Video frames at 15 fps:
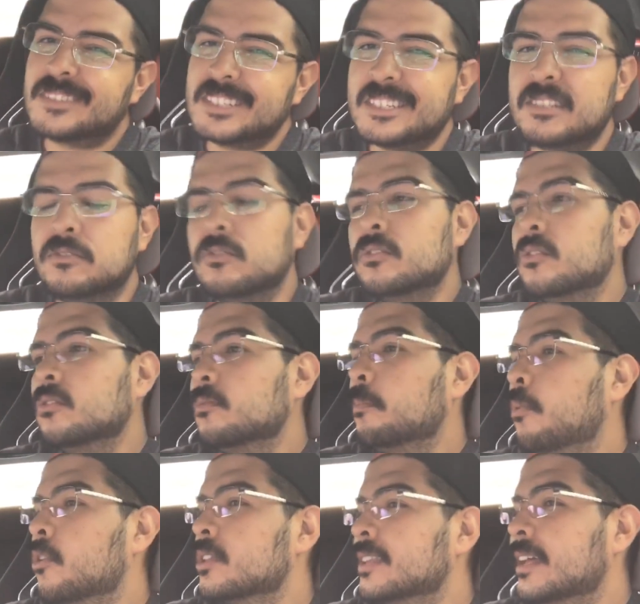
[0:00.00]
que no
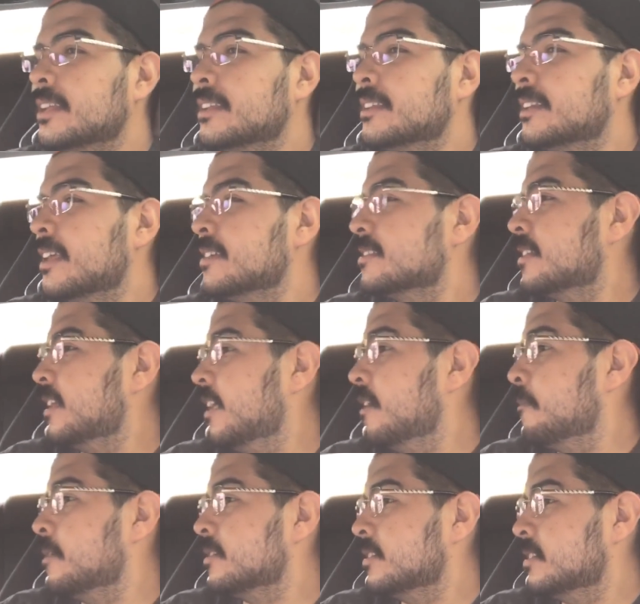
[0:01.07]
portan la estrella
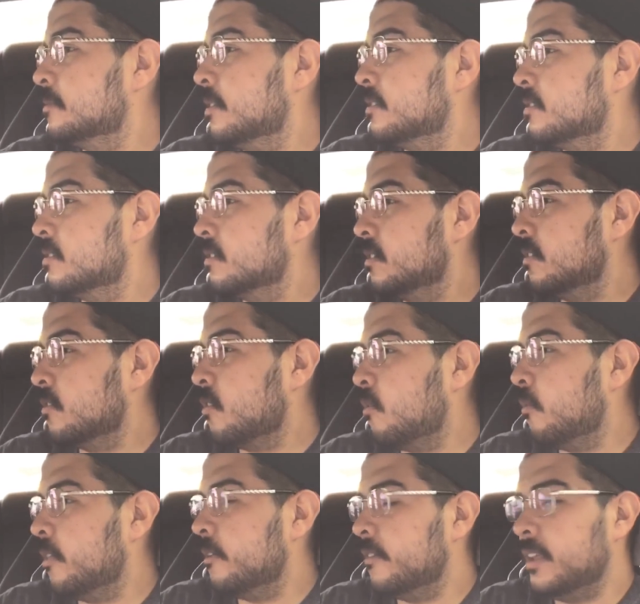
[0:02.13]
de Mercedes-Benz
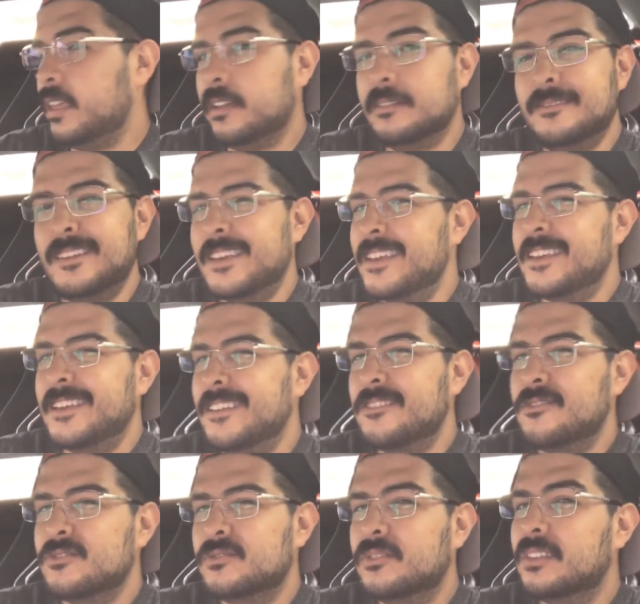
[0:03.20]
como deberían.
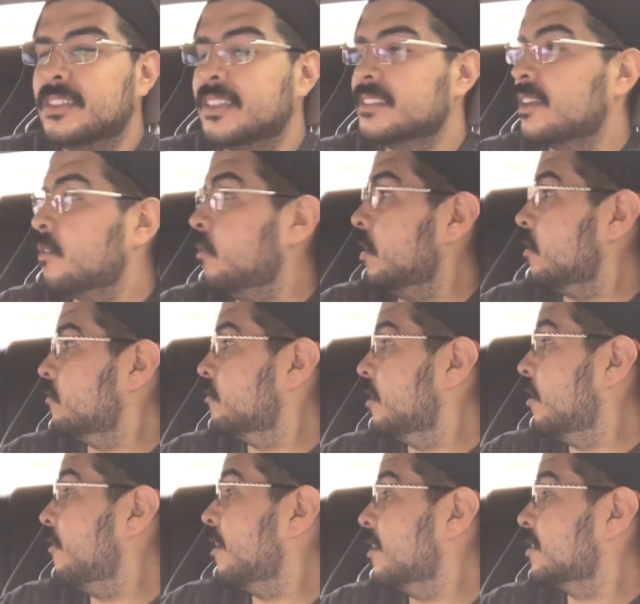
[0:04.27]
Yo estoy en desacuerdo.
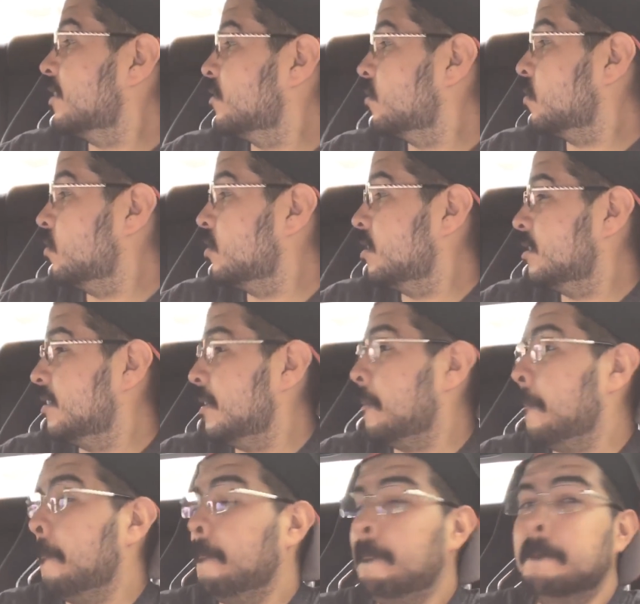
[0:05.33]
La verdad es que estos coches
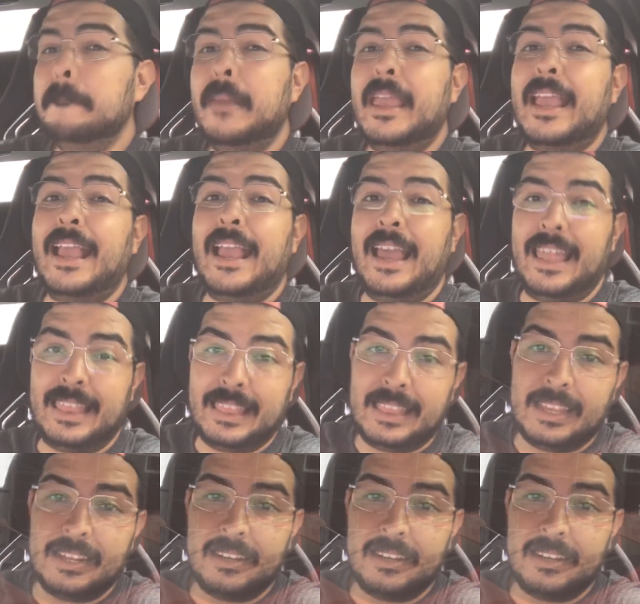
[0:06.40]
me encantan.